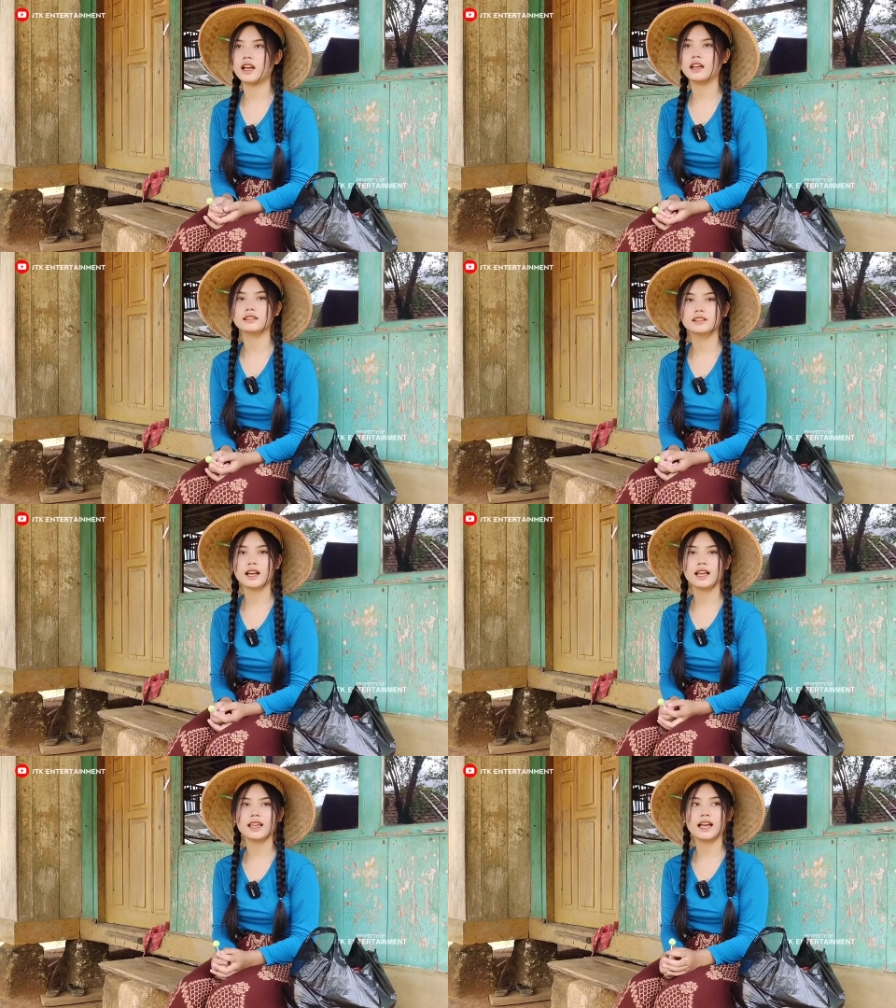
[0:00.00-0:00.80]
Tak entah
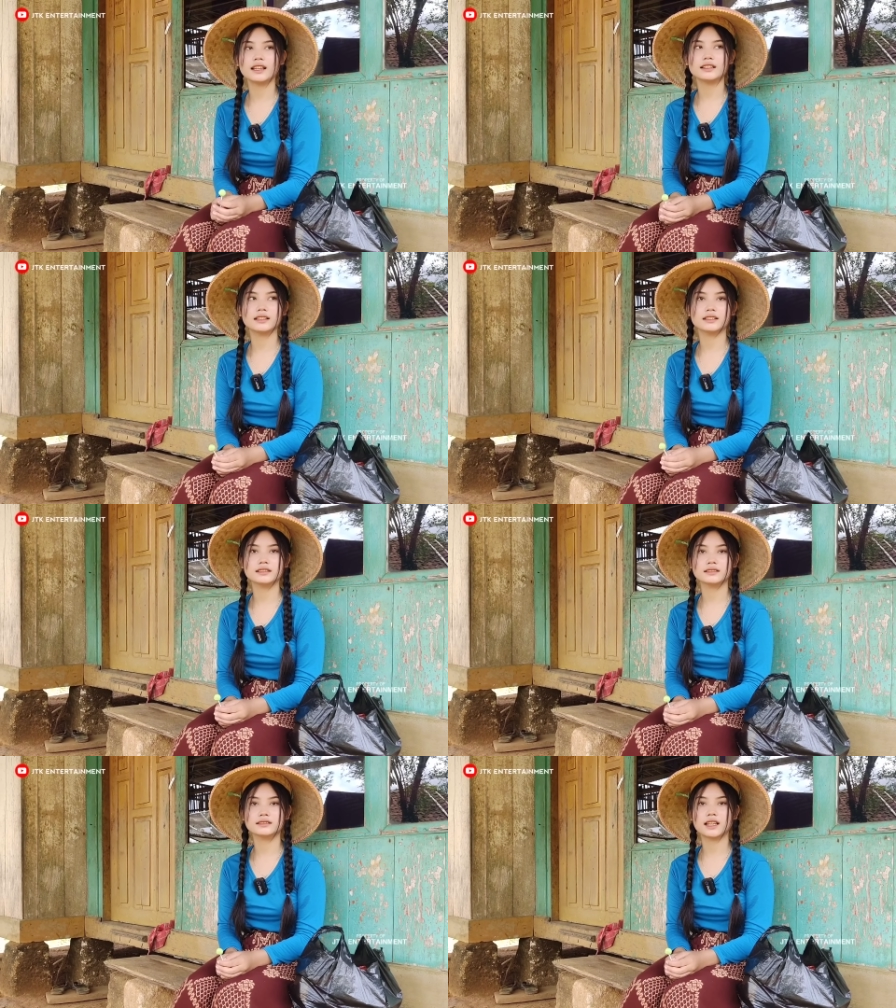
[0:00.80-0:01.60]
aya
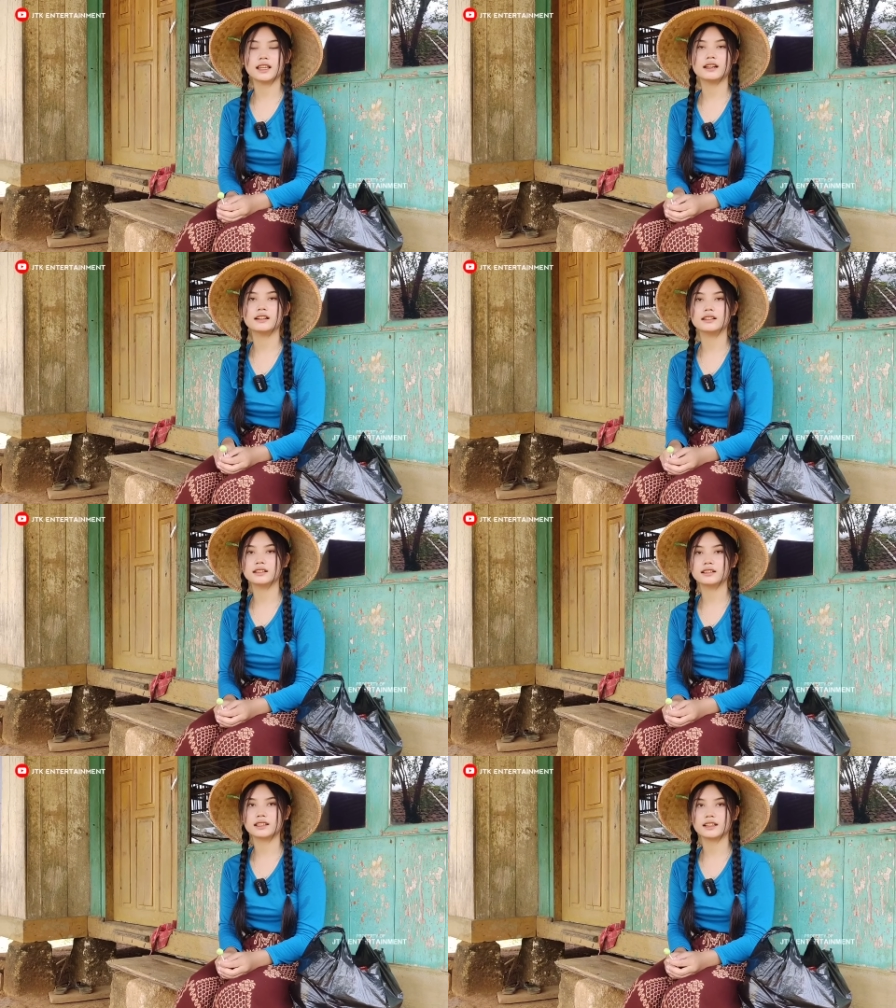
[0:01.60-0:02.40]
cai
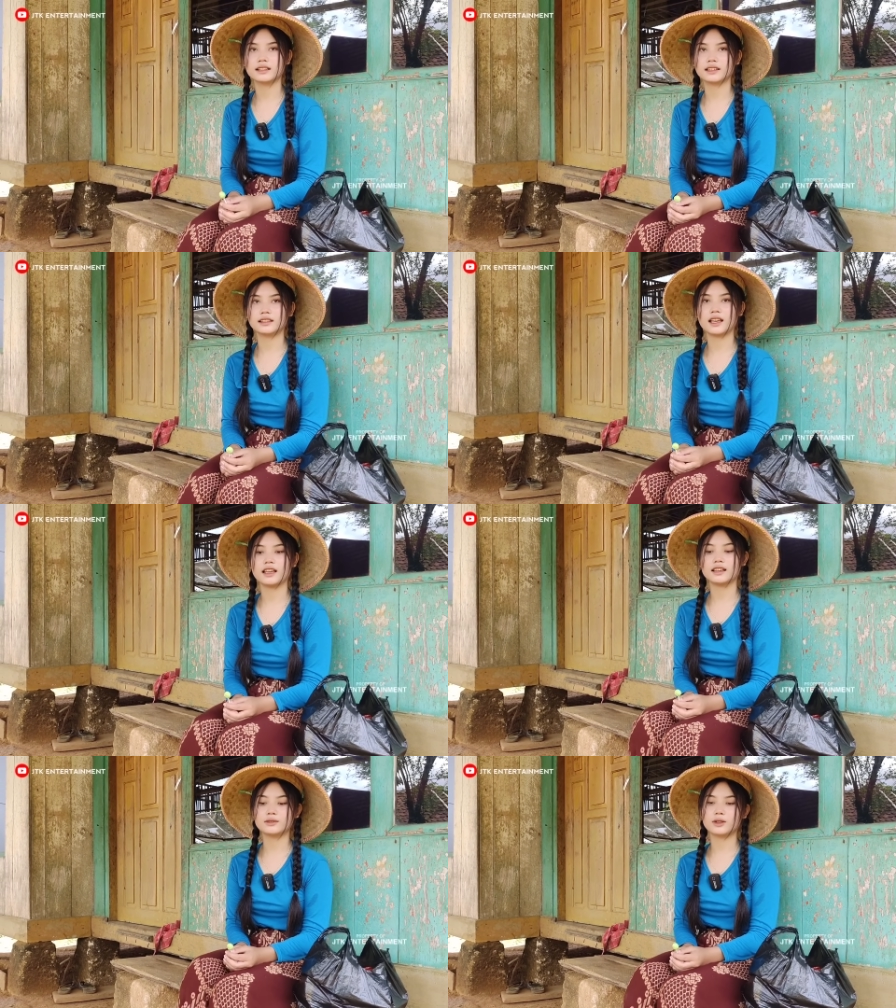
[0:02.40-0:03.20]
eh tadi teh
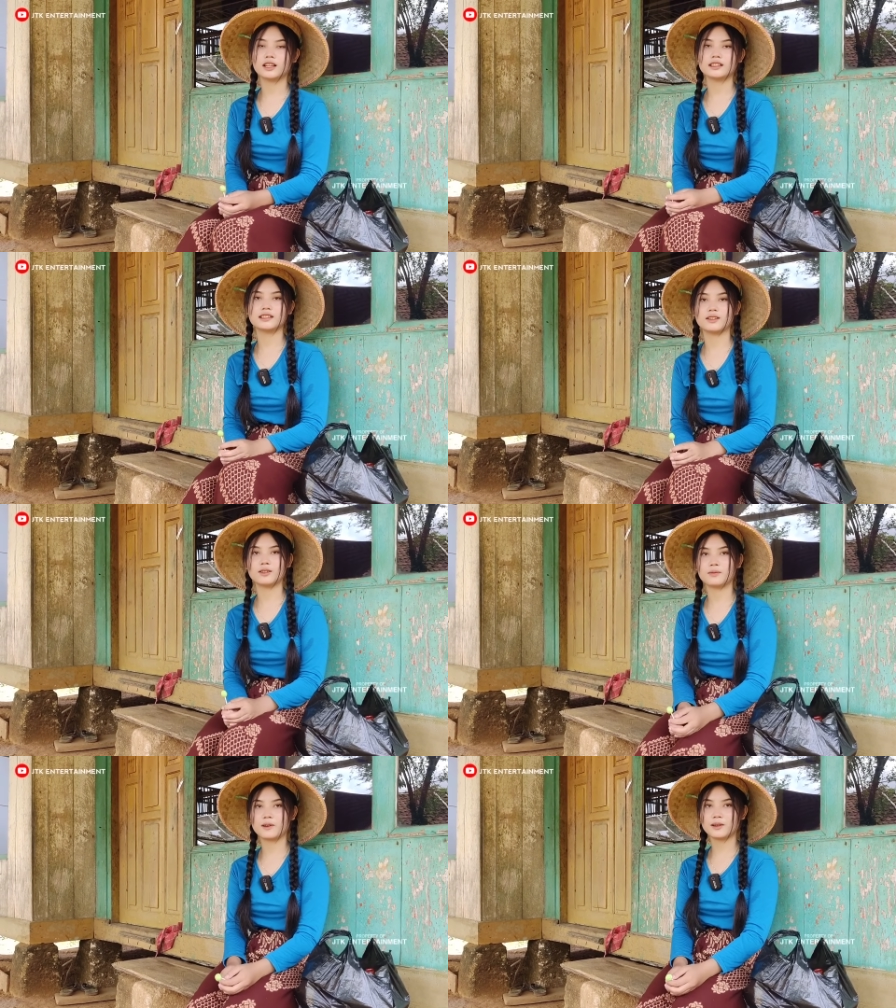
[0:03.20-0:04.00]
aya jualan
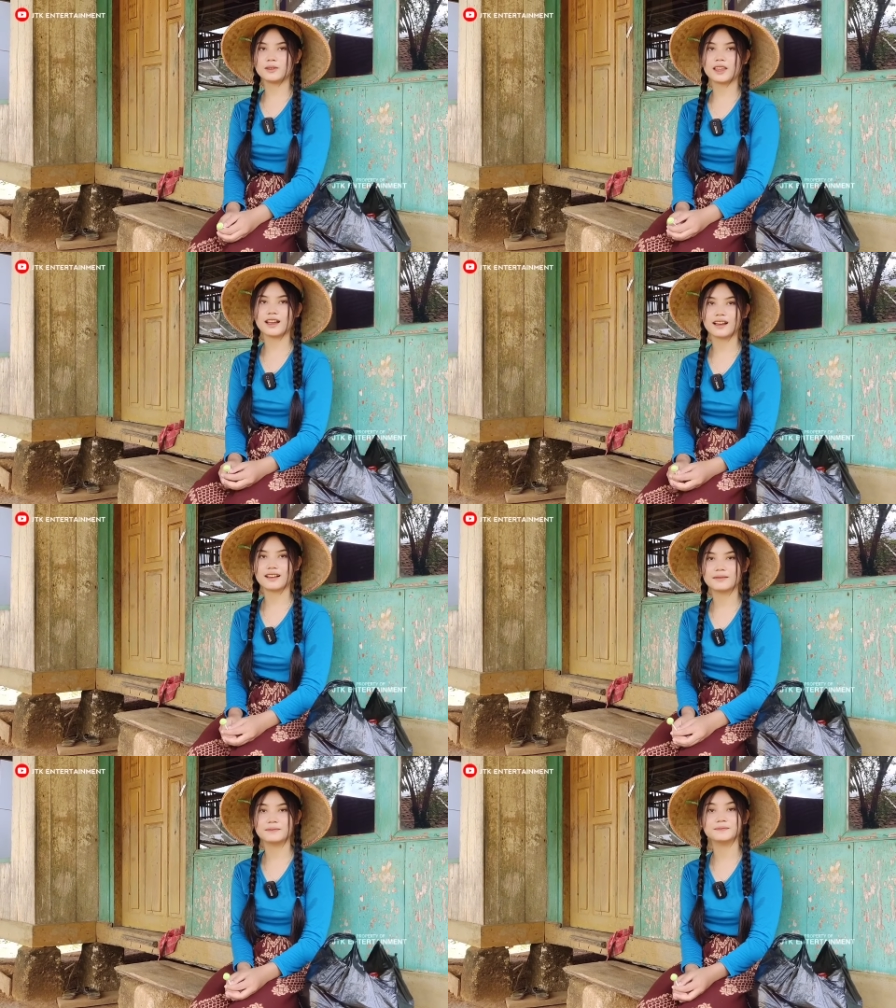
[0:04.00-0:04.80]
sirup kan
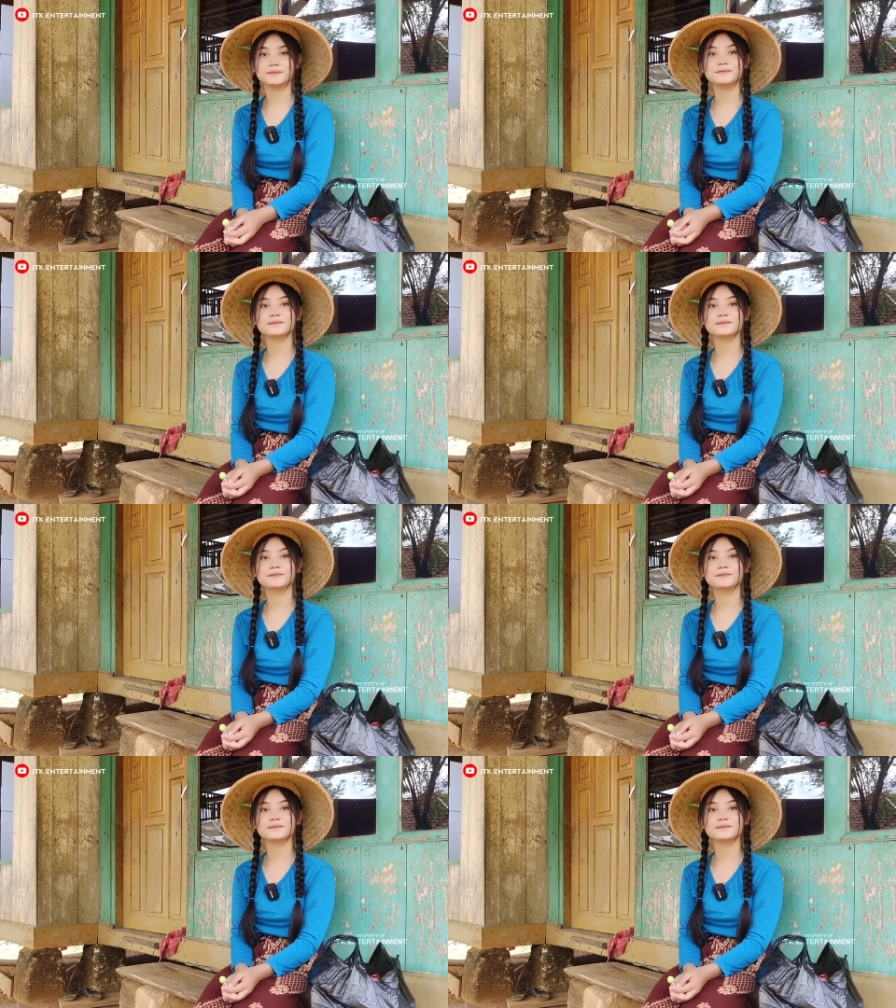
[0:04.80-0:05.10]
Aqua? Heeh.